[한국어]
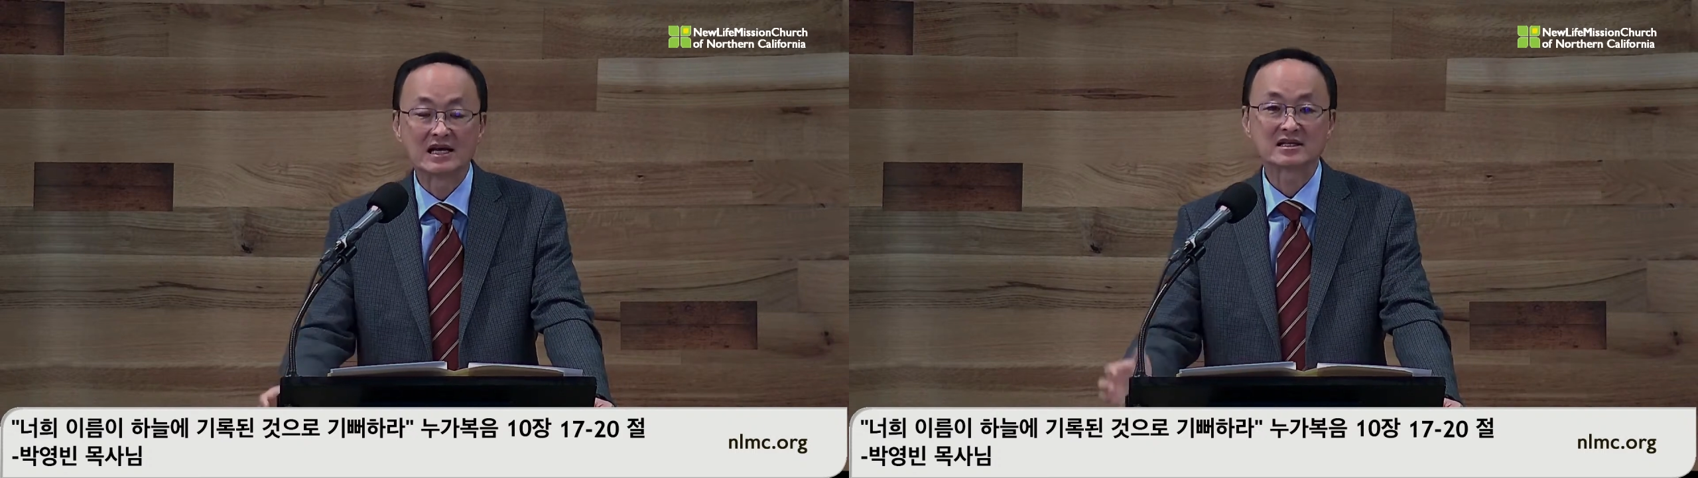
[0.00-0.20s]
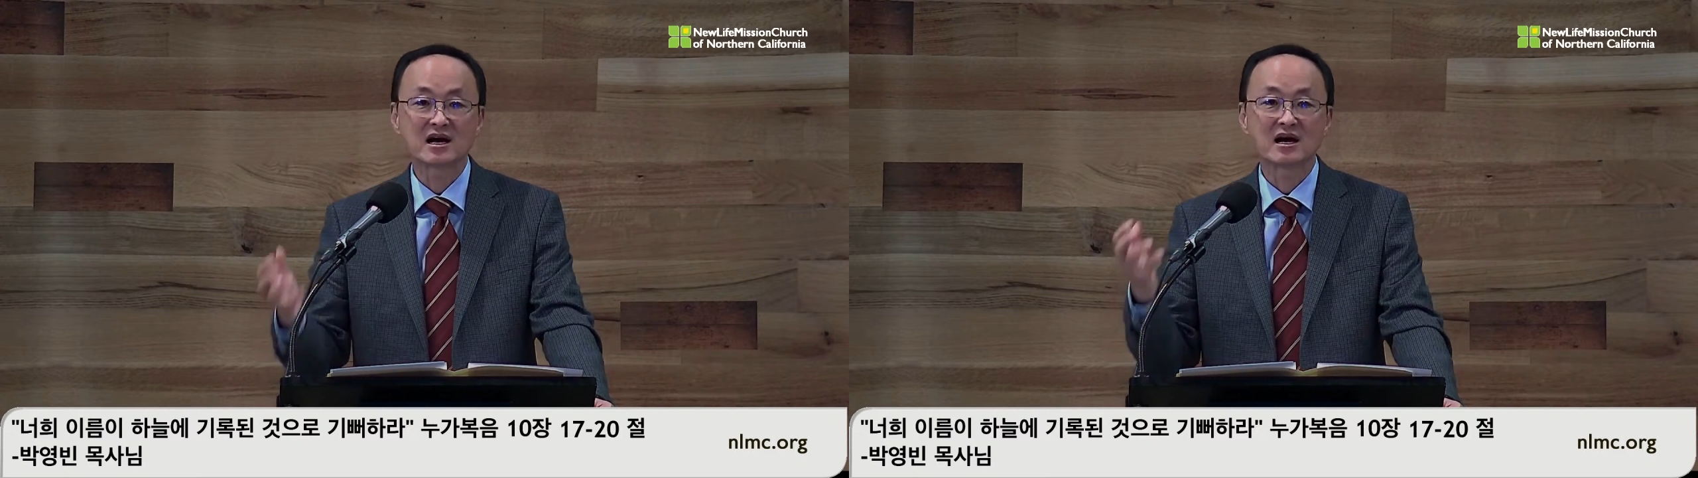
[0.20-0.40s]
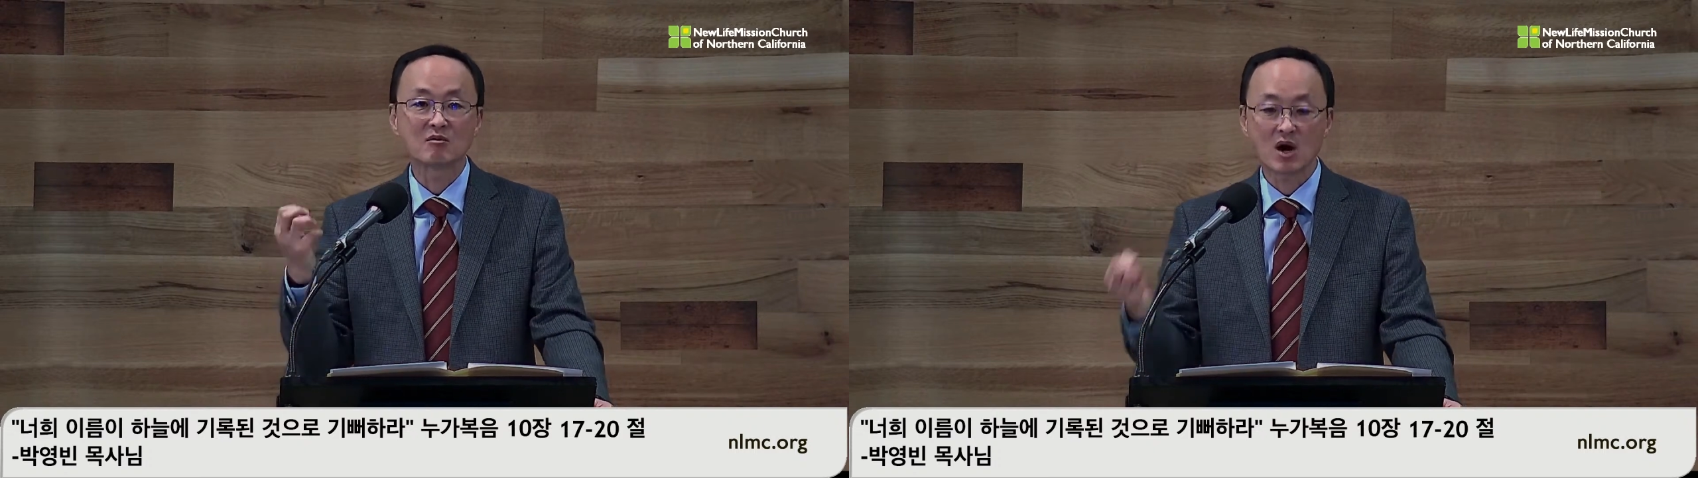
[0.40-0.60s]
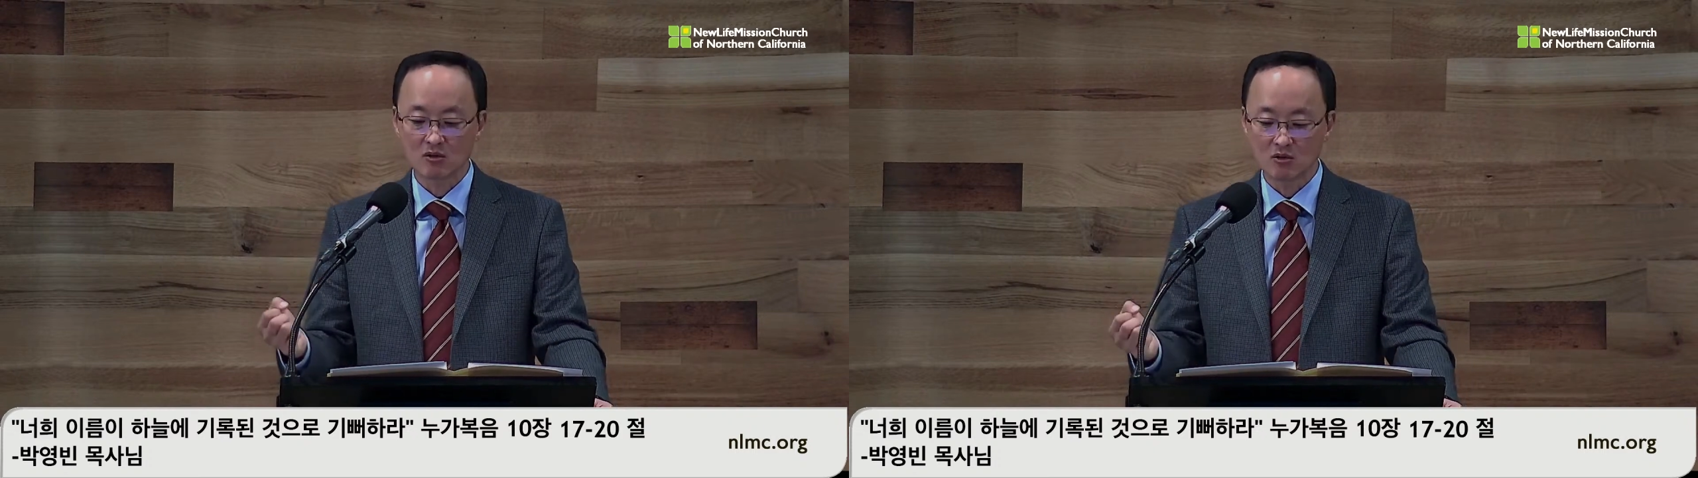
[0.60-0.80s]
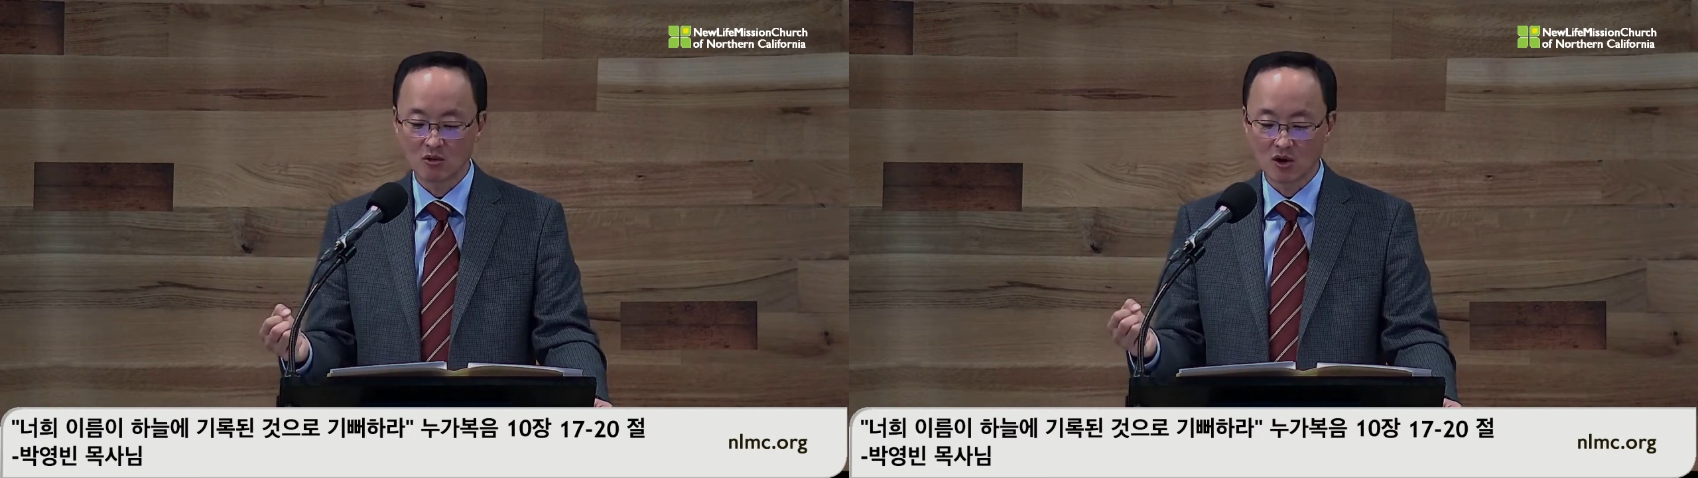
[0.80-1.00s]

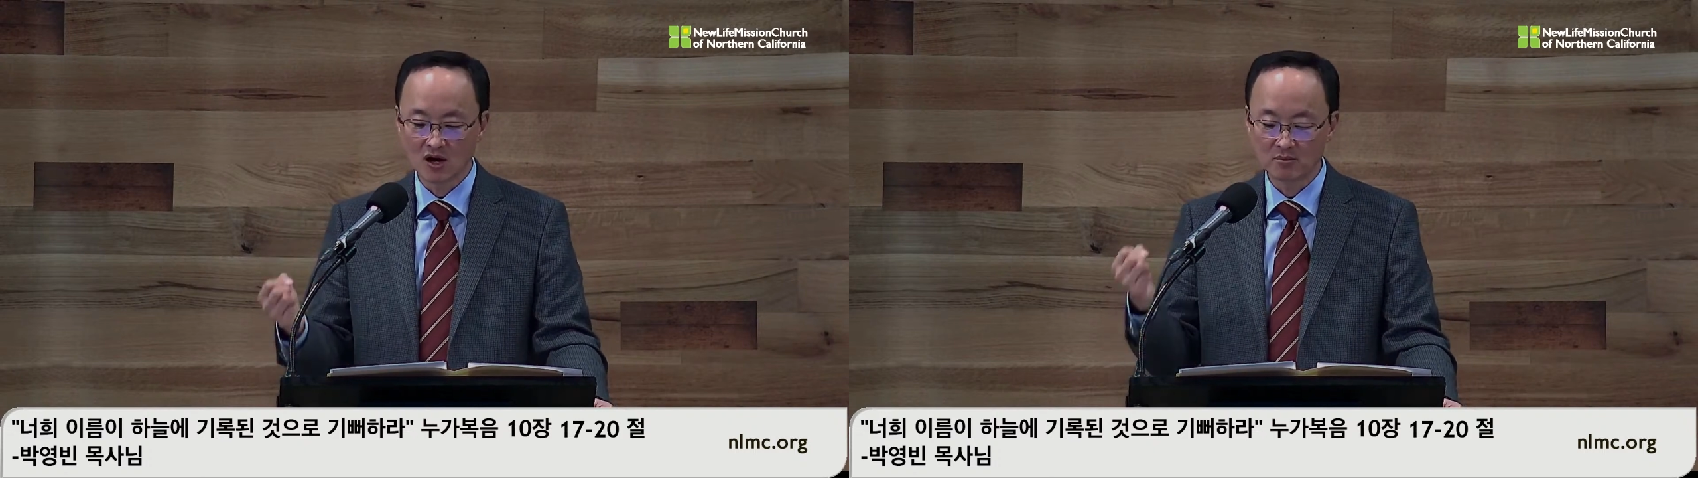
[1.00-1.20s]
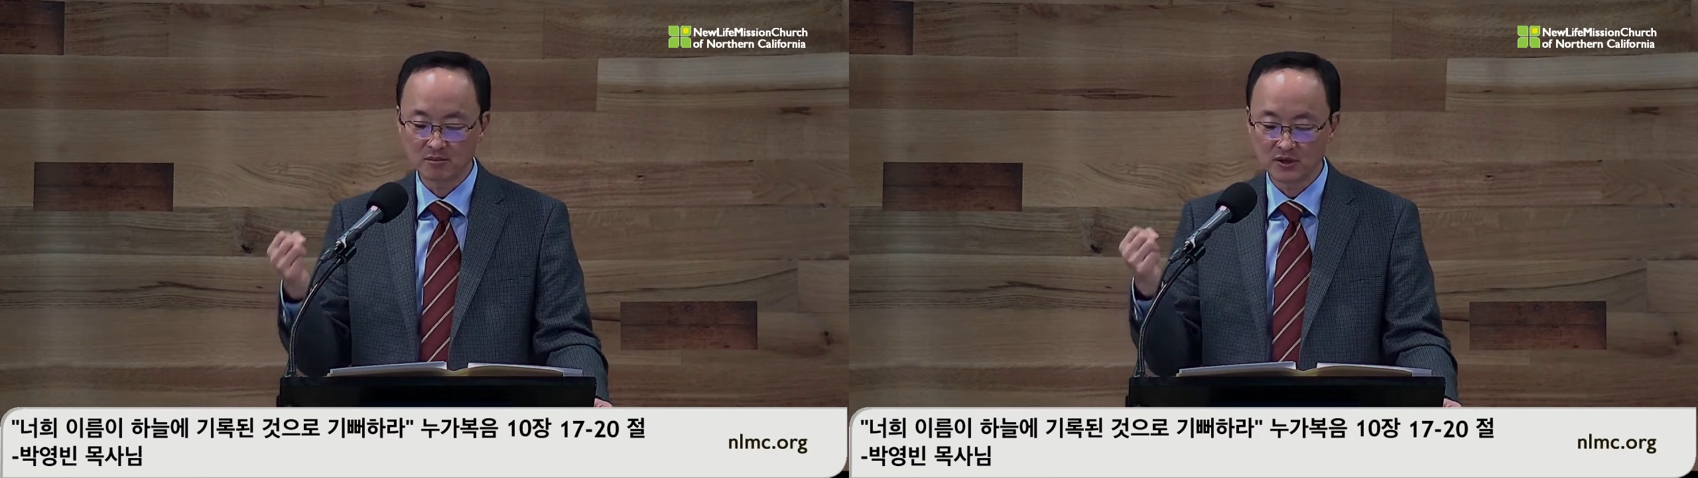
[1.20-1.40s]
상황과